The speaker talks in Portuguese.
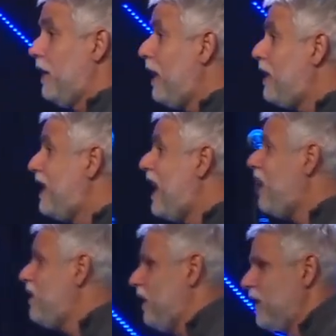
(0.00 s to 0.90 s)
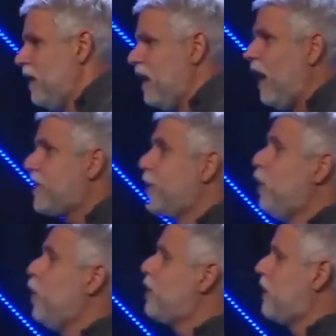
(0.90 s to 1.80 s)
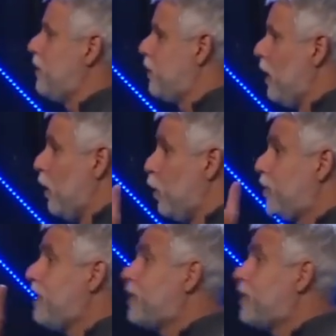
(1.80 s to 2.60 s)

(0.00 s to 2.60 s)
E a igreja, as lutas, os